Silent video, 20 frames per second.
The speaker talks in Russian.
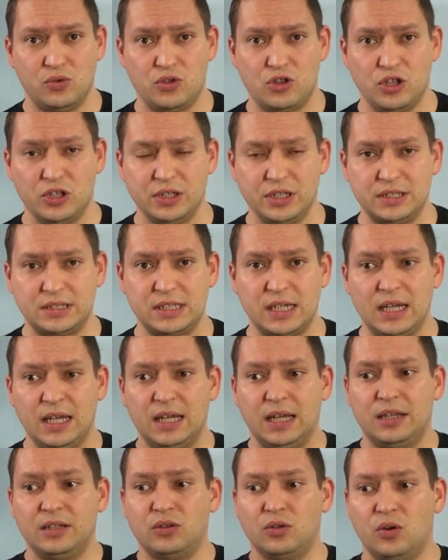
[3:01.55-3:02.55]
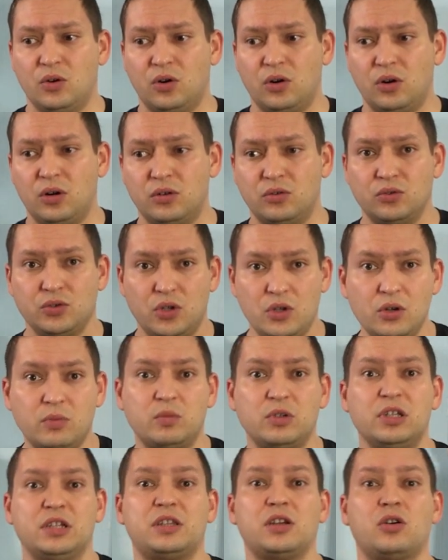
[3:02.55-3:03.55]
училась, но у нее
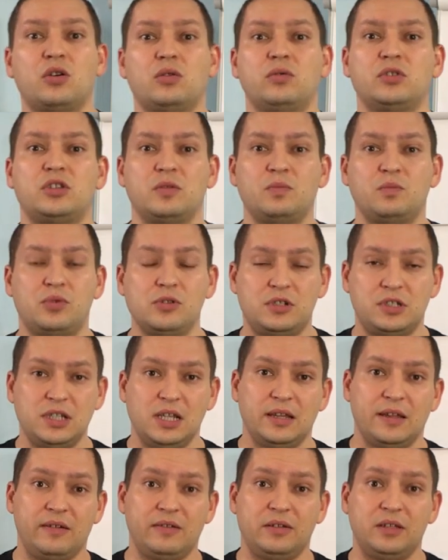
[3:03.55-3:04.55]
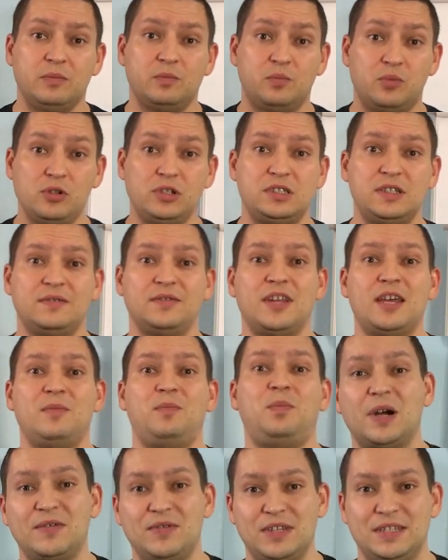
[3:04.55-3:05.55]
было такое вот импульсивно, импульсивное
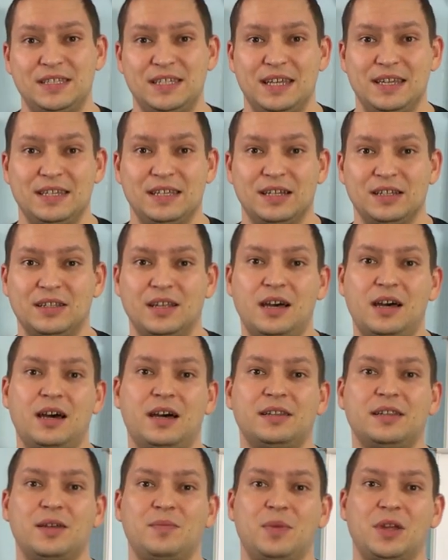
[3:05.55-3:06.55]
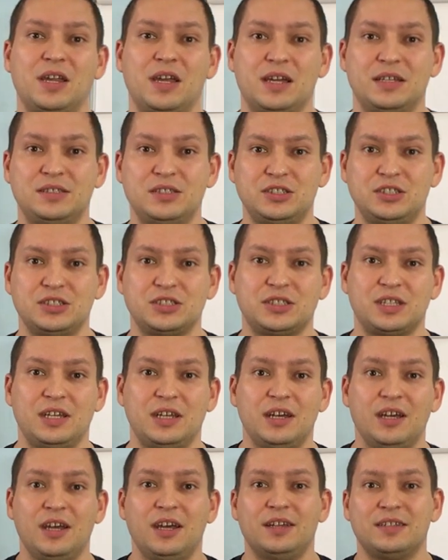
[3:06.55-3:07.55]
поведение, да, она
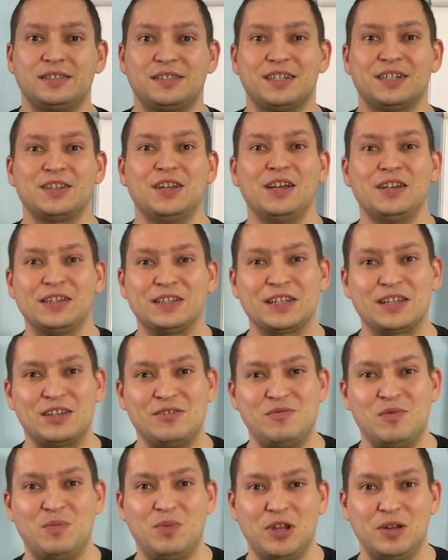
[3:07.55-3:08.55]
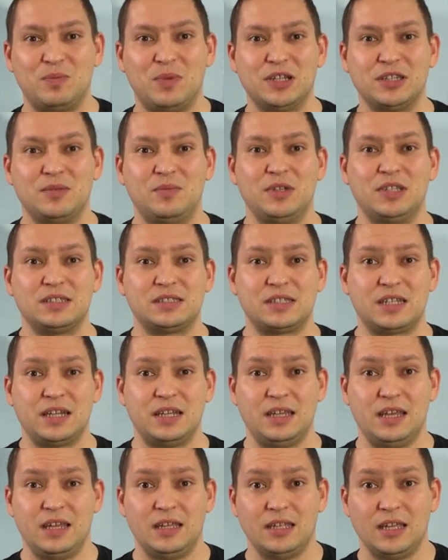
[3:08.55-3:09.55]
периодически страдала такими перепадами
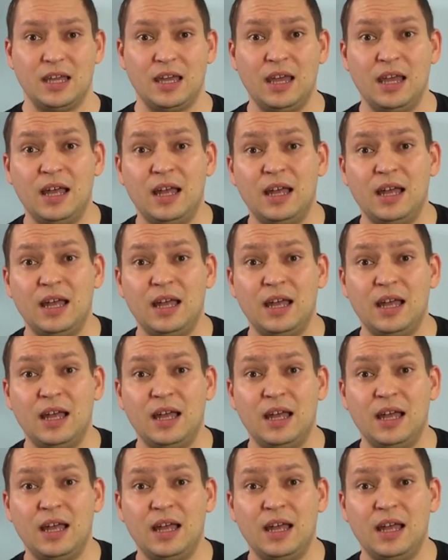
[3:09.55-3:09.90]
настроения.